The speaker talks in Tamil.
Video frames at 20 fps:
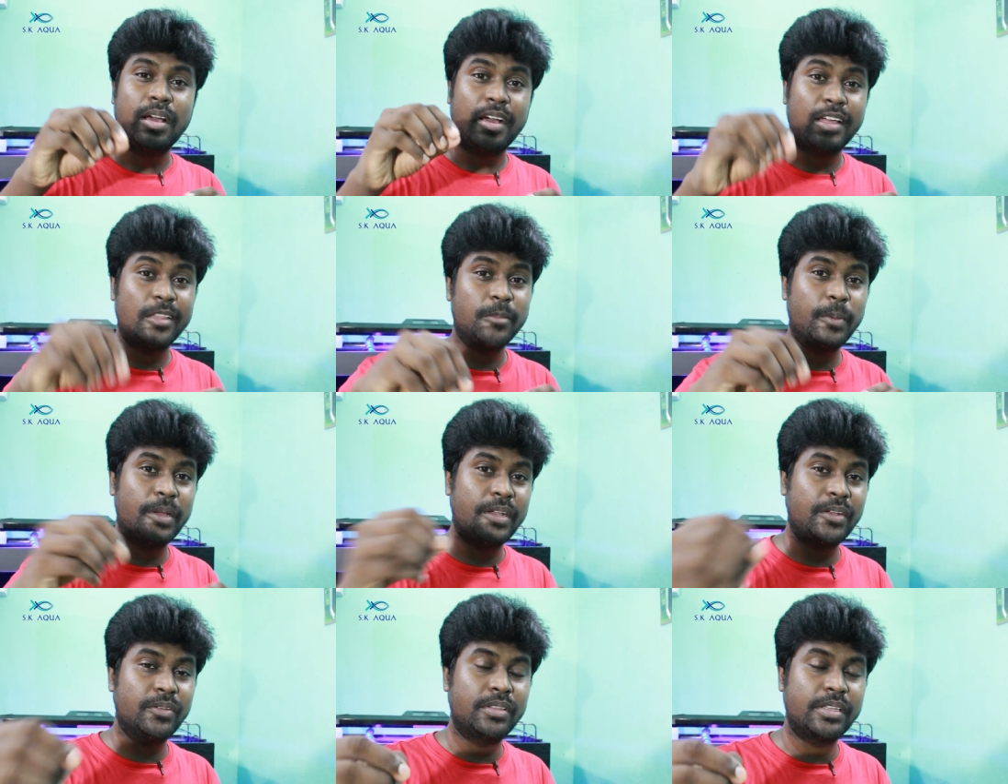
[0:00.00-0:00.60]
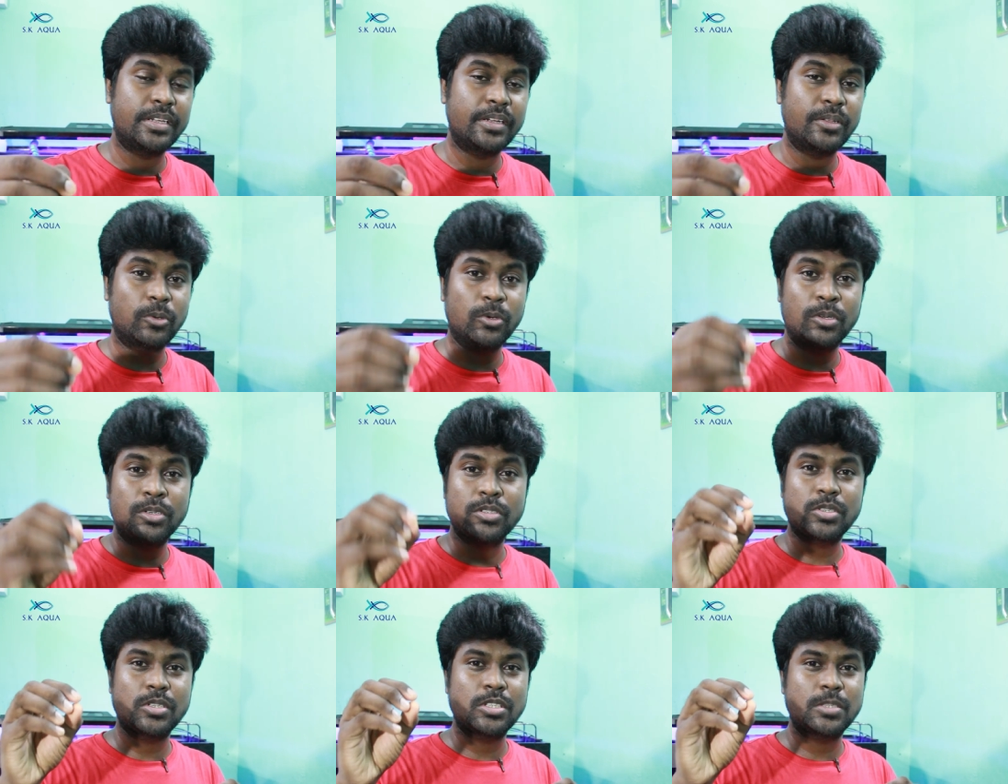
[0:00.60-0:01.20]
அது போயிட்டு வந்து
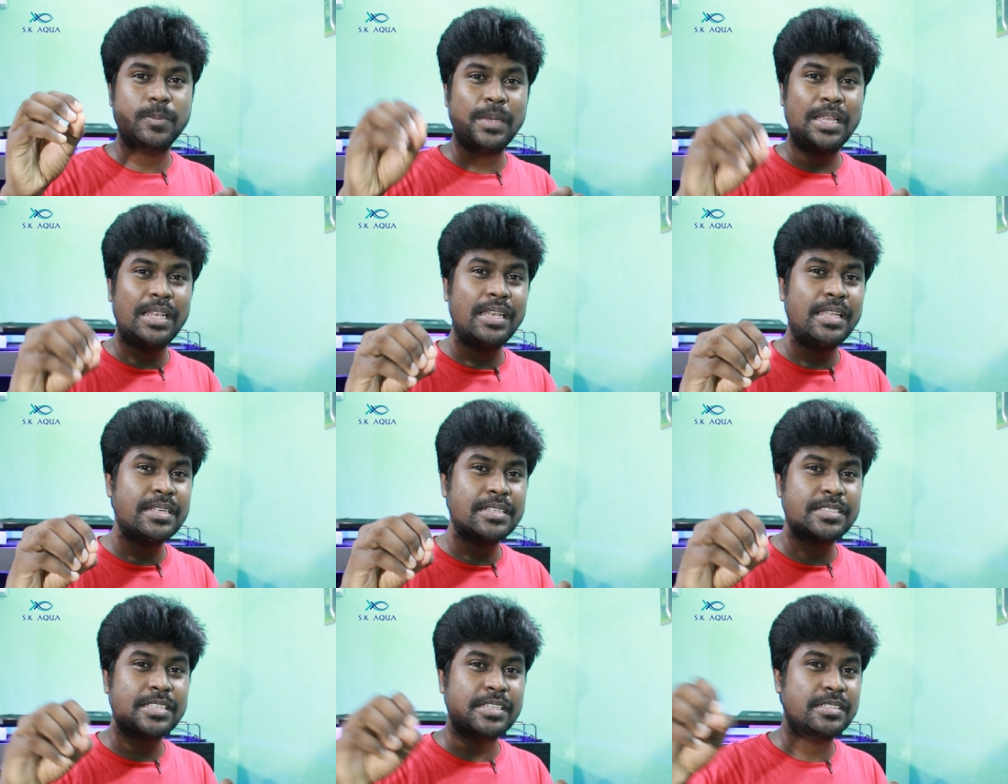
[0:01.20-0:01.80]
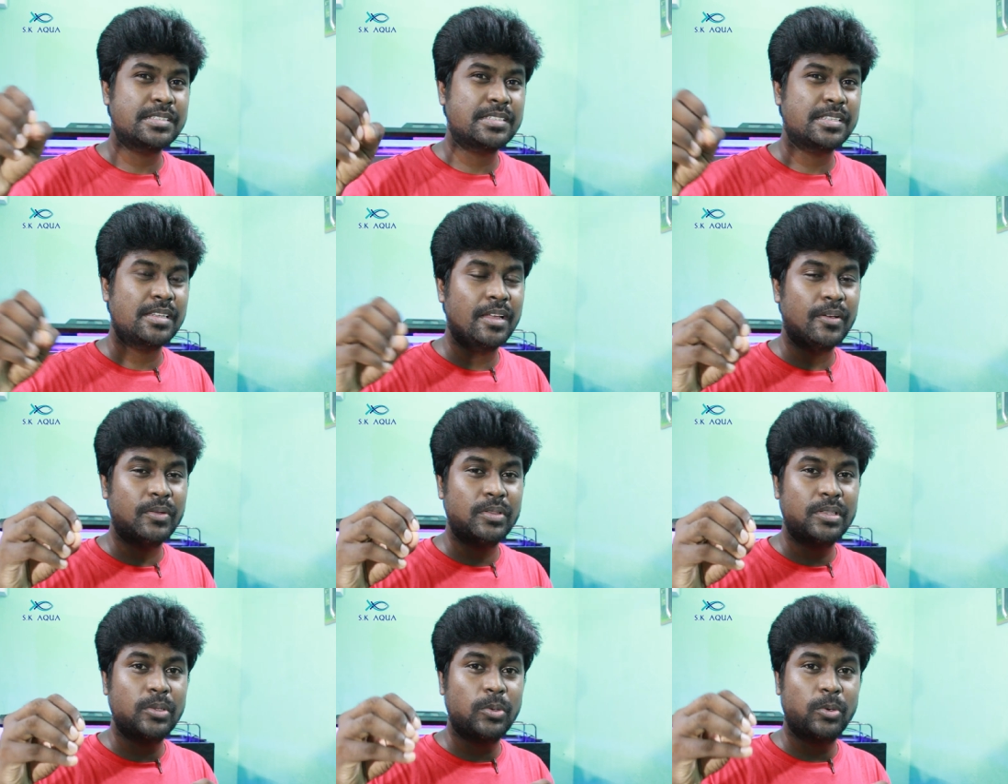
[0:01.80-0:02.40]
எடுக்கும் ஸோ ஸ்மெல்லிங்
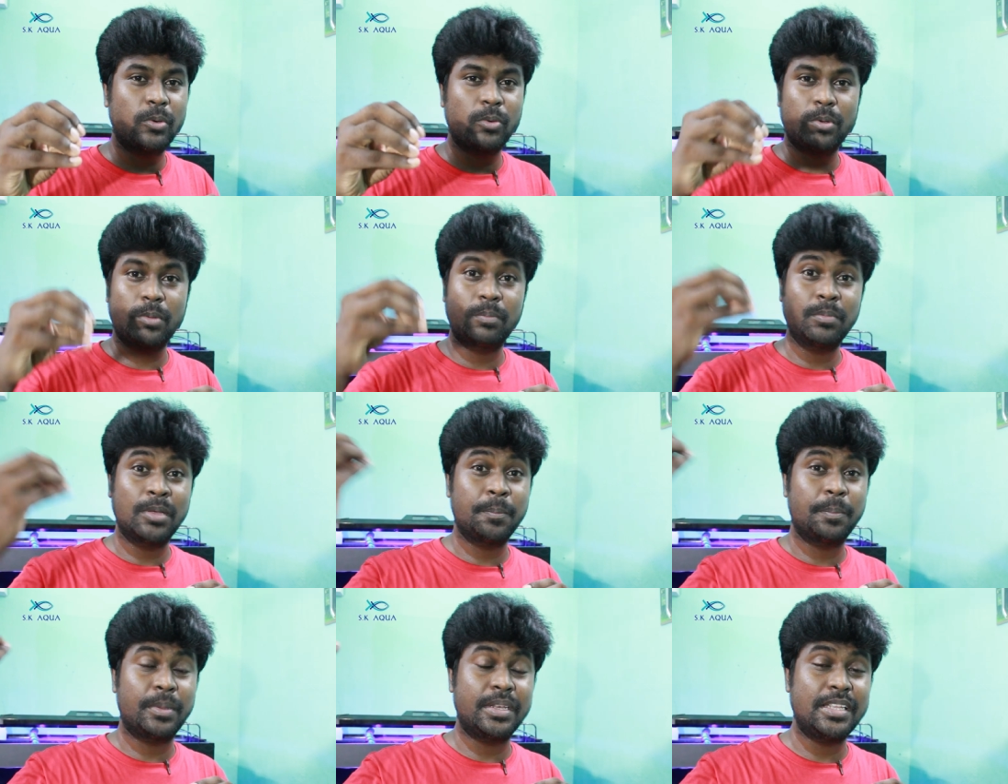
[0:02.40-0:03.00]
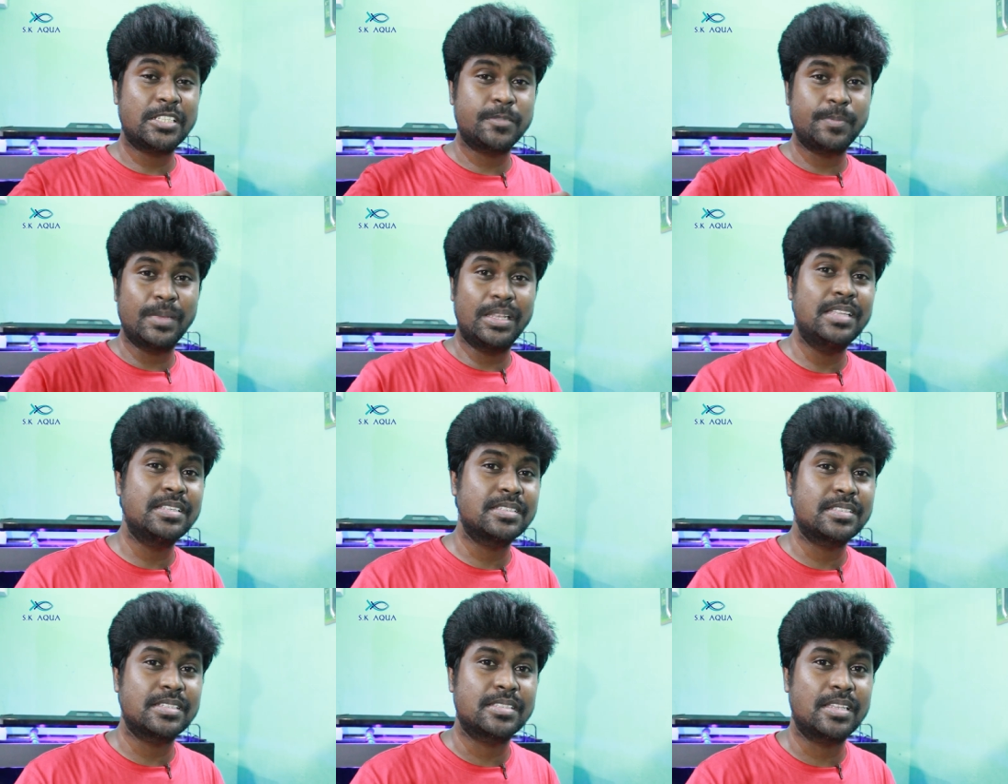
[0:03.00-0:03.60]
சென்ஸ்லாம் வந்து ரொம்ப பெரிய
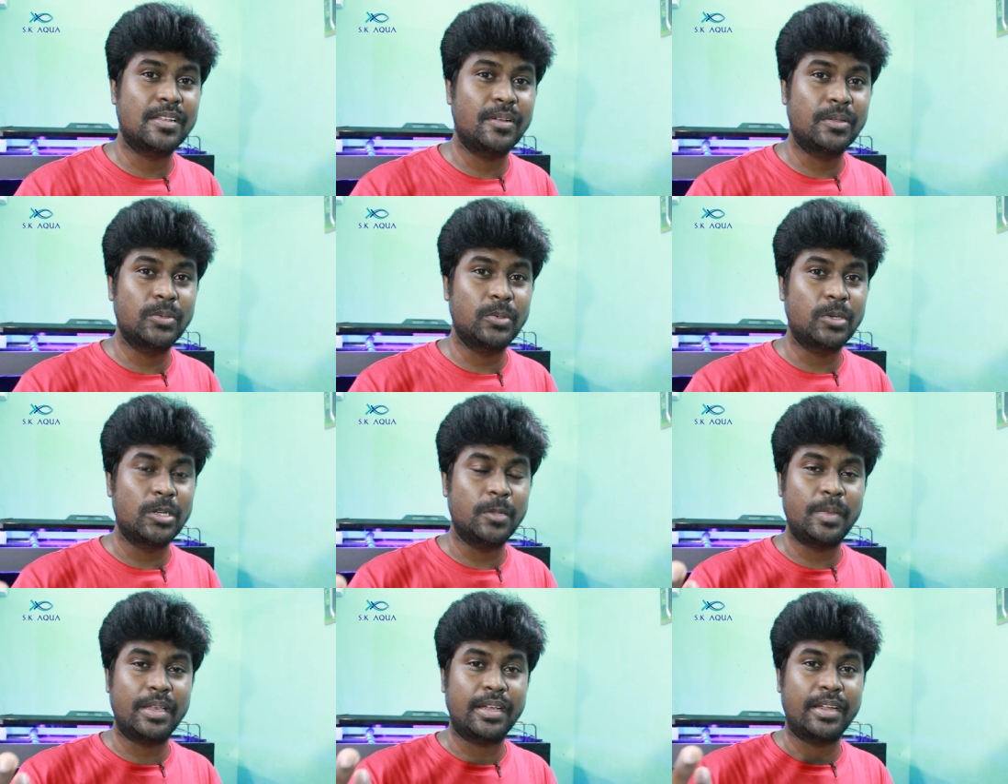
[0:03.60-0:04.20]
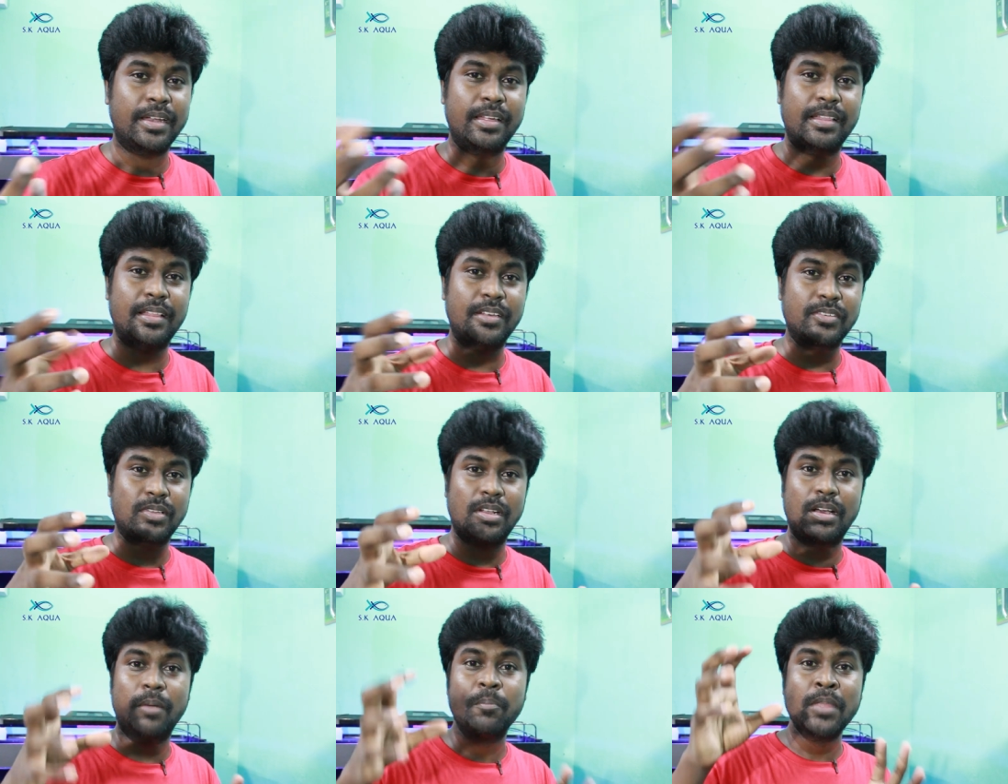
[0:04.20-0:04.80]
ஸ்மெல்லிங் சென்ஸ்லாம் வந்து ஒன்றுமே கிடையாது
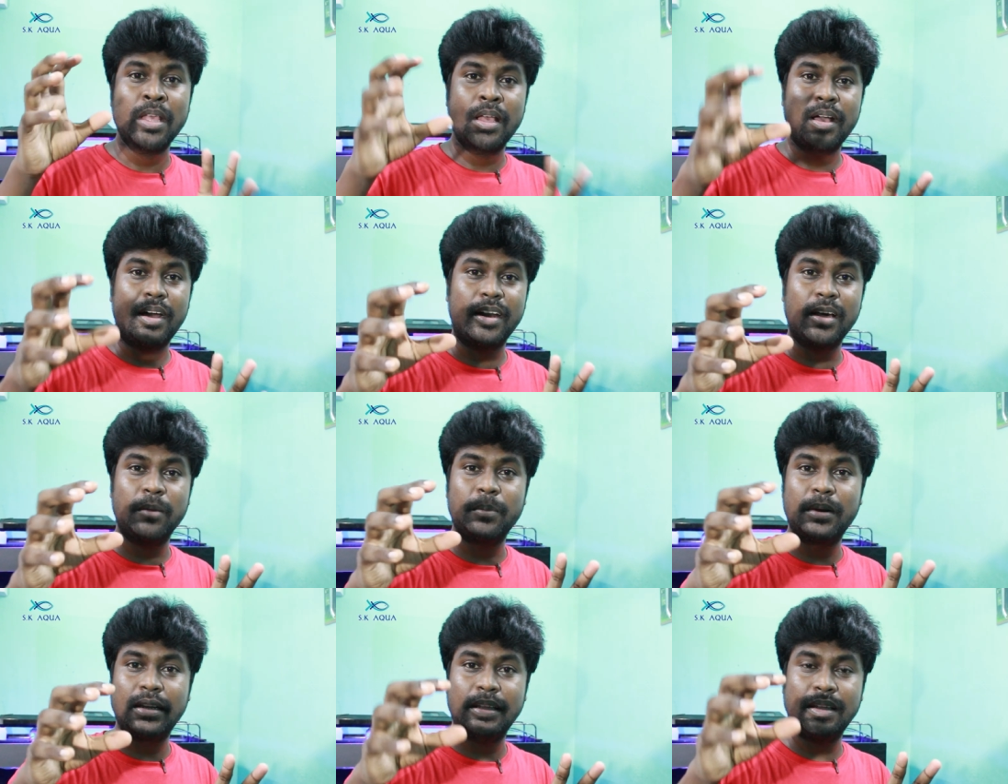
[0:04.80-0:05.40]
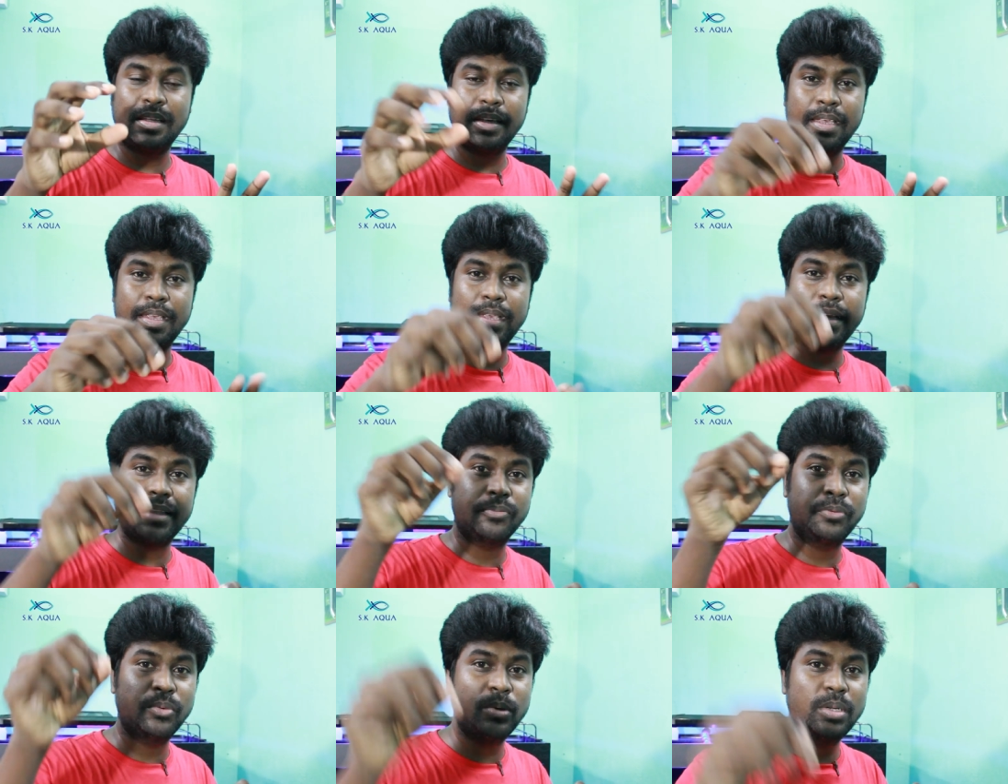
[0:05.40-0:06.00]
ஆக்சுவலாக ஆனால் பட் இங்கே
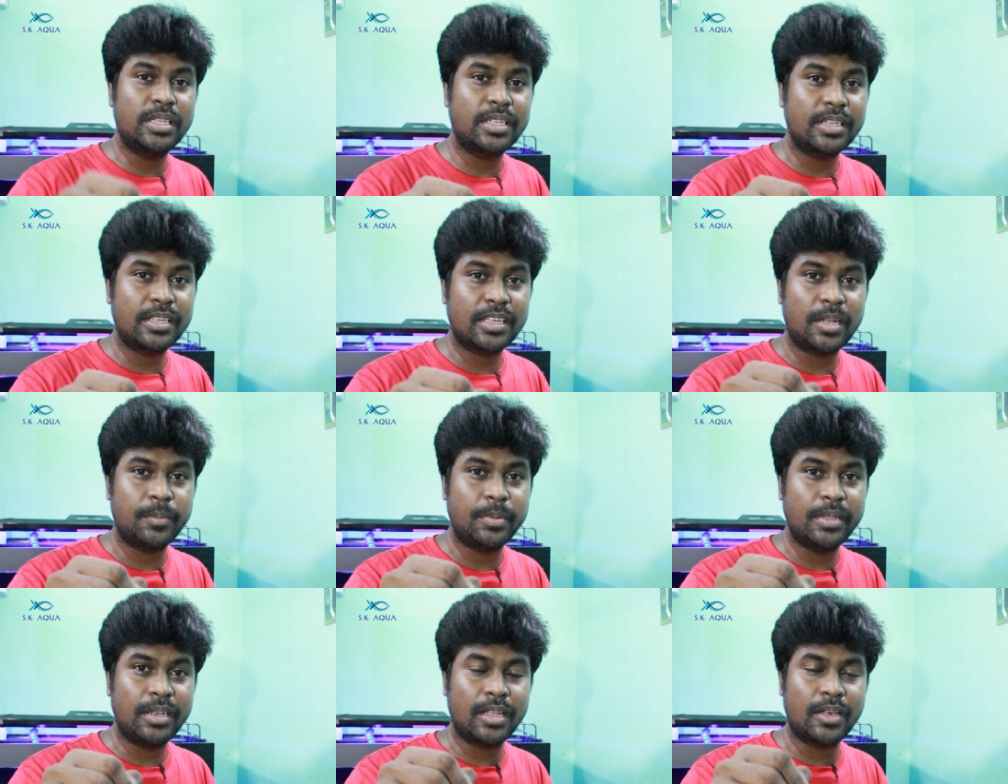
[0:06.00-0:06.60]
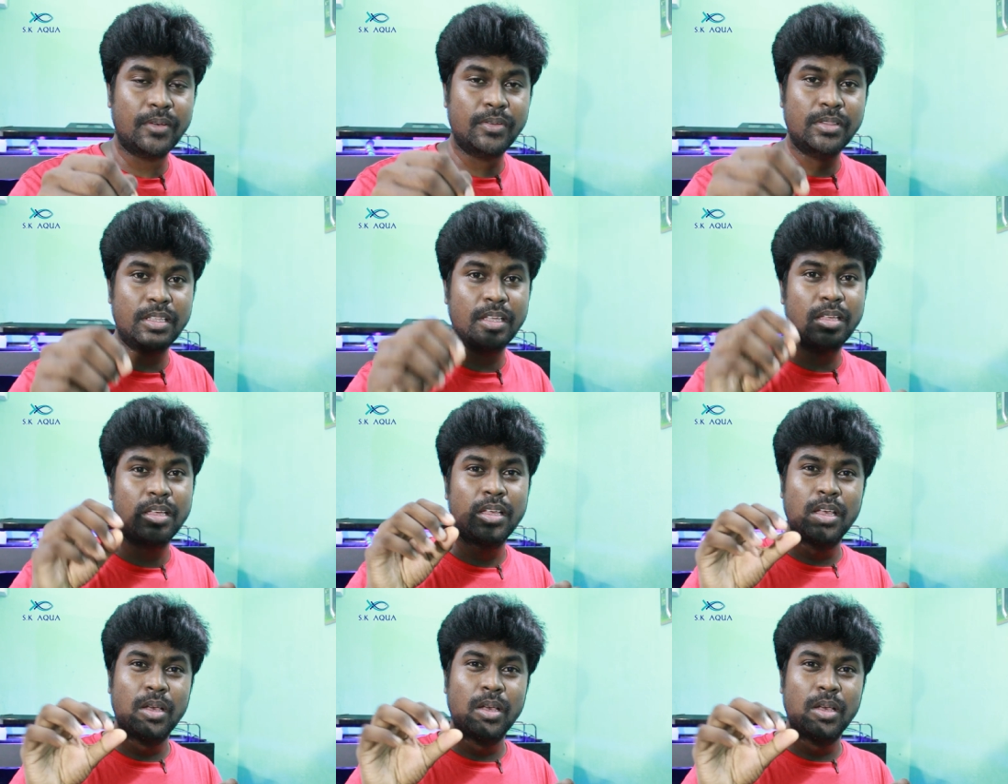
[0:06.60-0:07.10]
எங்கேயாவது ஃபுட்டு இருக்குது அப்படின்னா வந்து